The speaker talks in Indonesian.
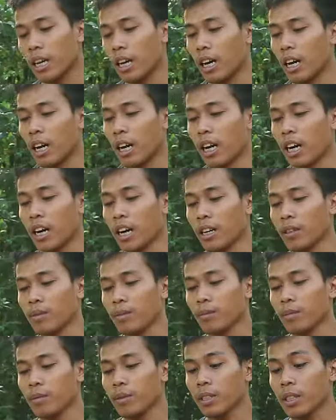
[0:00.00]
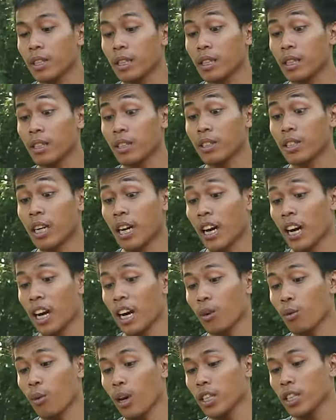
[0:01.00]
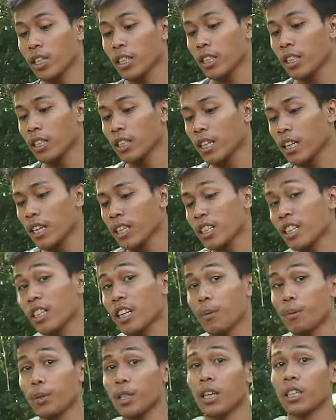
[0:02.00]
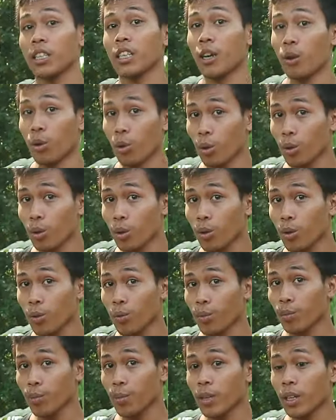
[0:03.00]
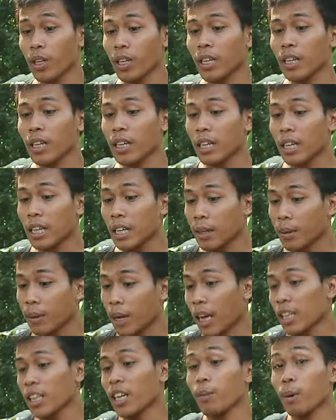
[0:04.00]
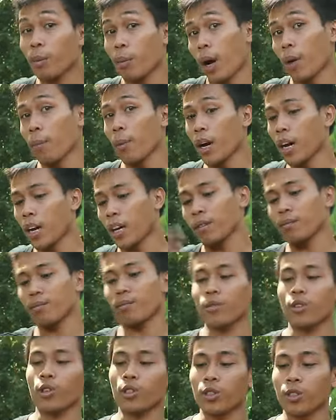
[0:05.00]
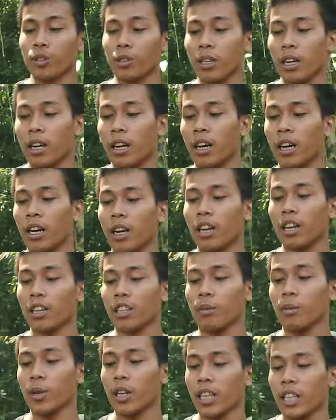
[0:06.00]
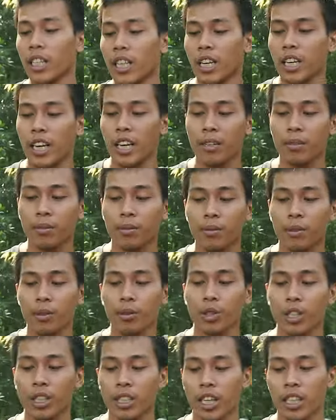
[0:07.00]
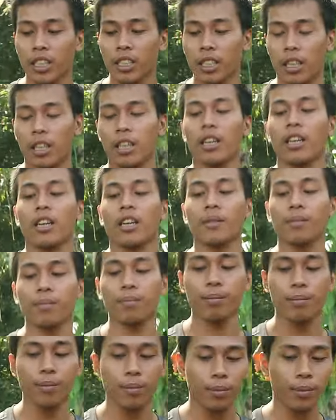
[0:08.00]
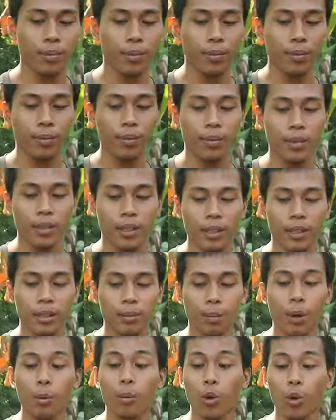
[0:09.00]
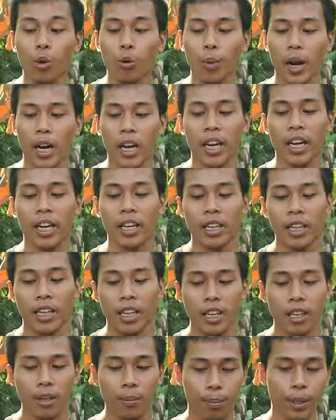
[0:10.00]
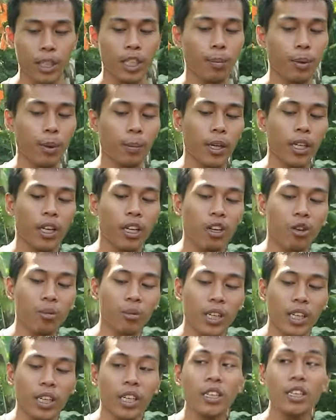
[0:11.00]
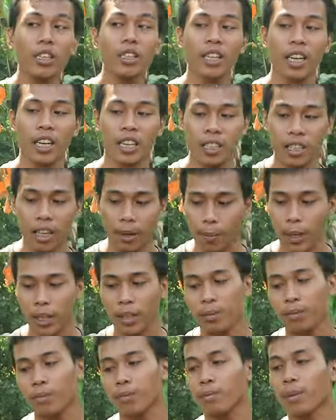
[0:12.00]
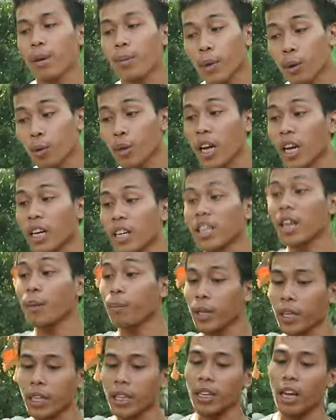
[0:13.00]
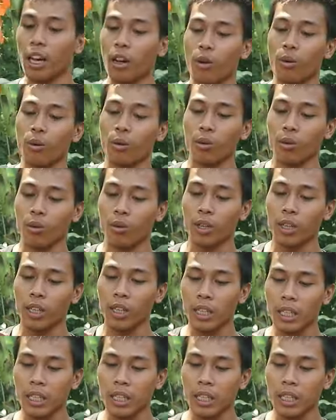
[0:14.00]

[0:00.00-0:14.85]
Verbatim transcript: uh, jarak akuasinya tidak bisa jauh. Ada beberapa cost, uh, eh, customer kita yang uji tes uh, berburu pakai PCP Predator Mini dan dapat babi hutan. Tapi kalau untuk